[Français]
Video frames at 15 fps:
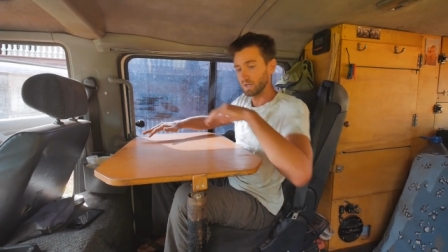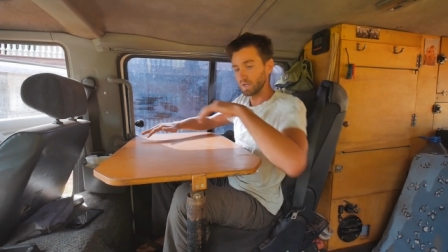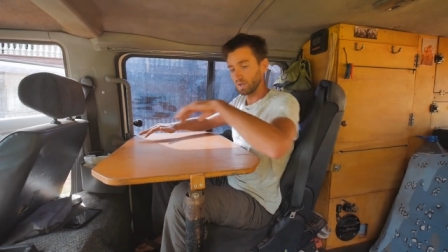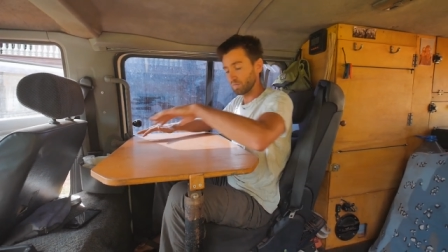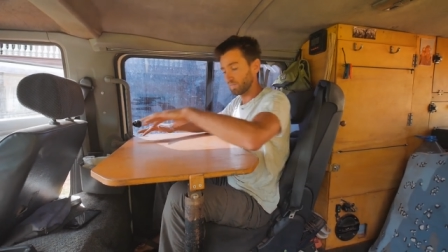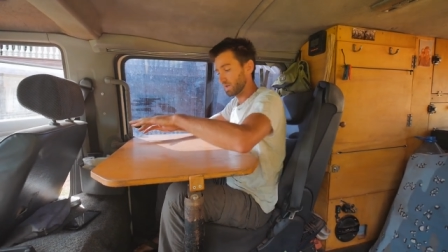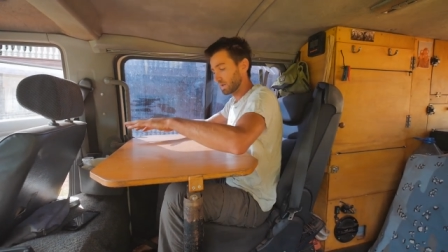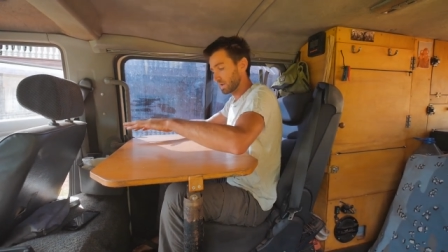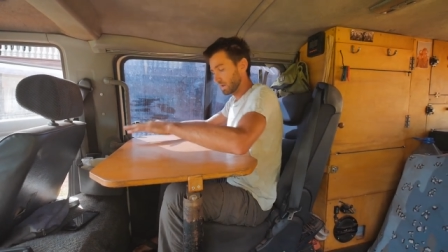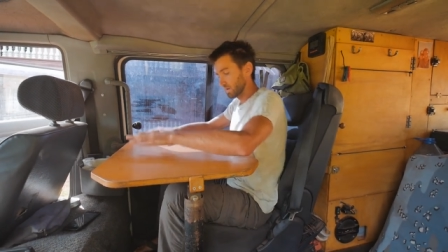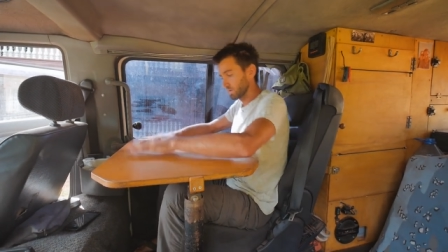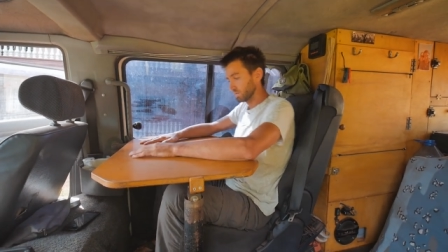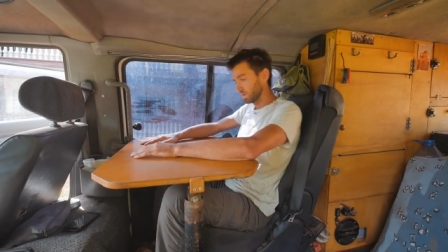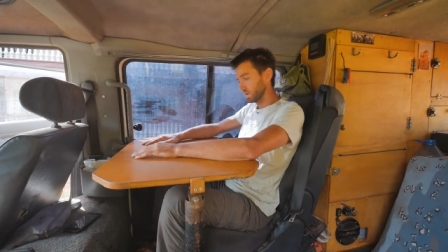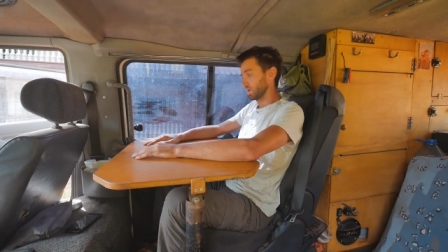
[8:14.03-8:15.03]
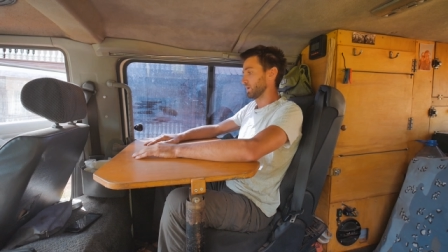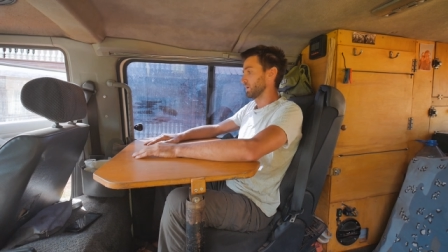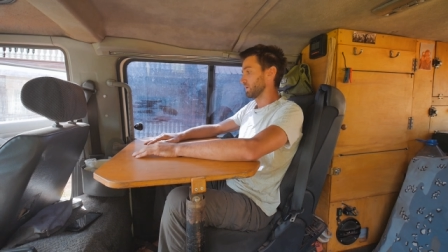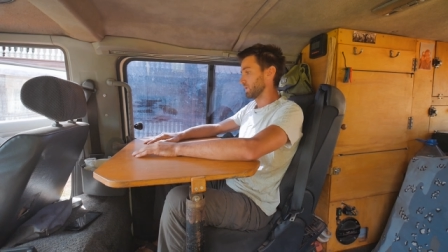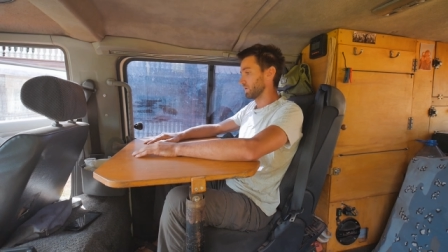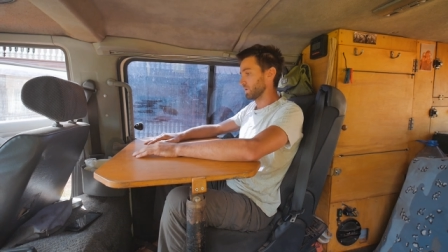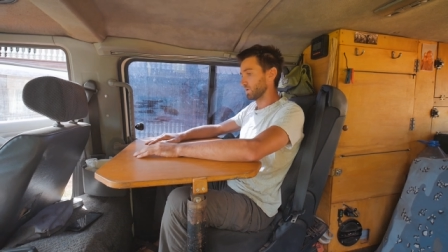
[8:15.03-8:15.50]
Et en fait là
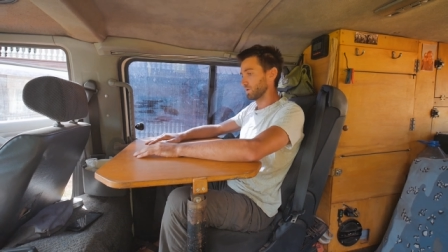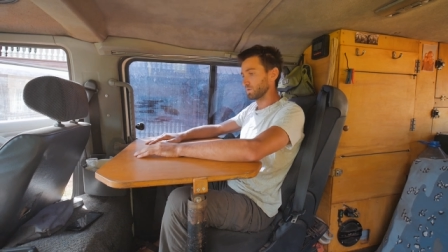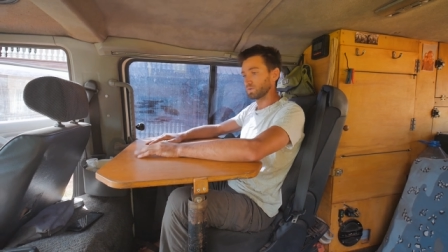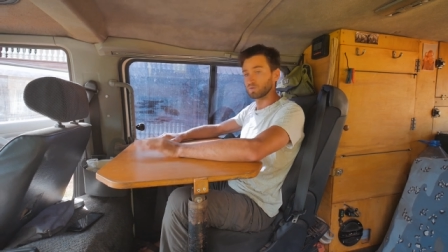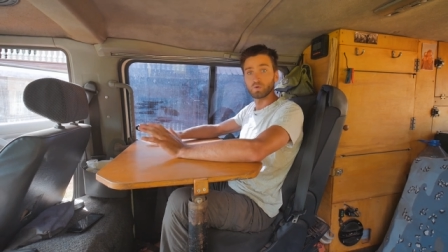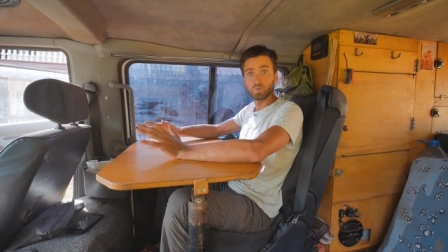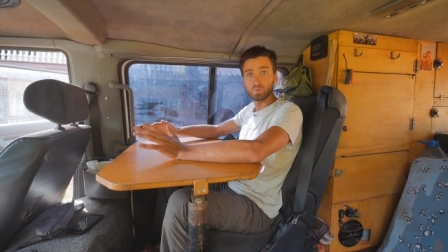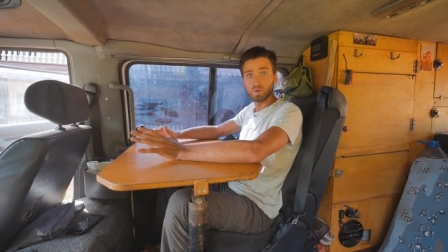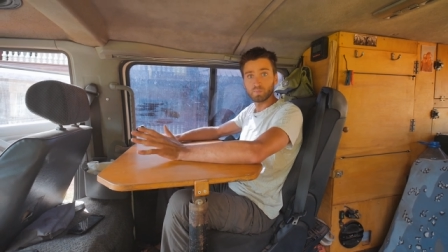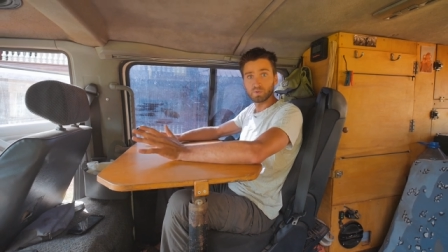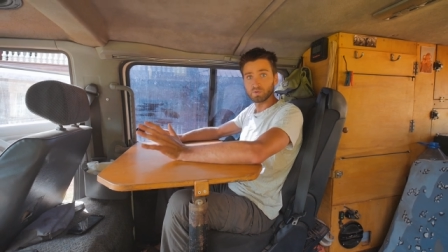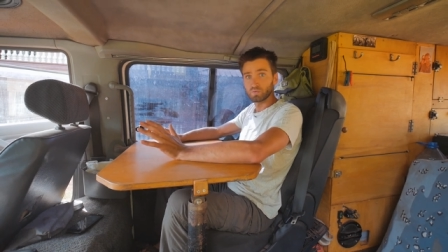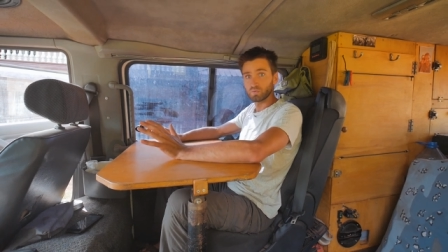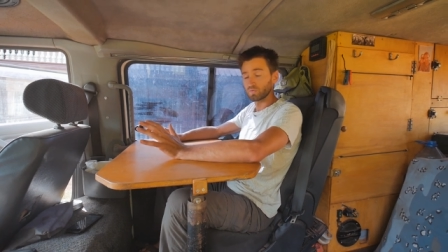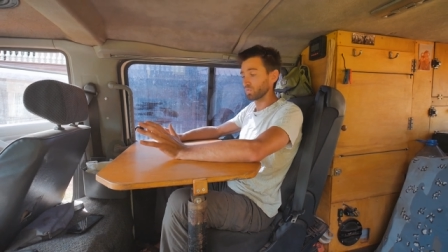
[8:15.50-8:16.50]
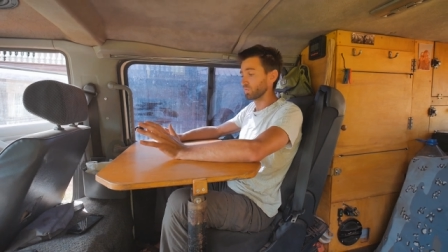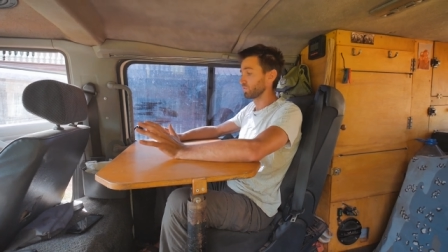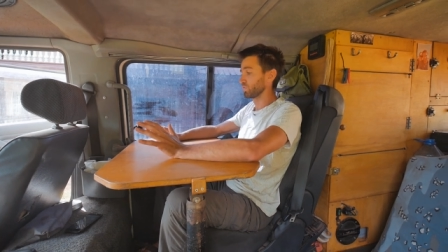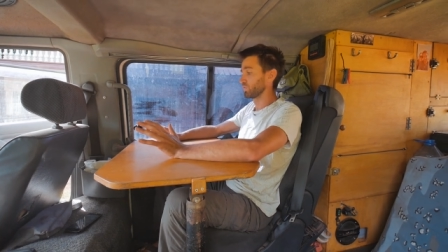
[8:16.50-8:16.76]
euh, c'est trop bien parce que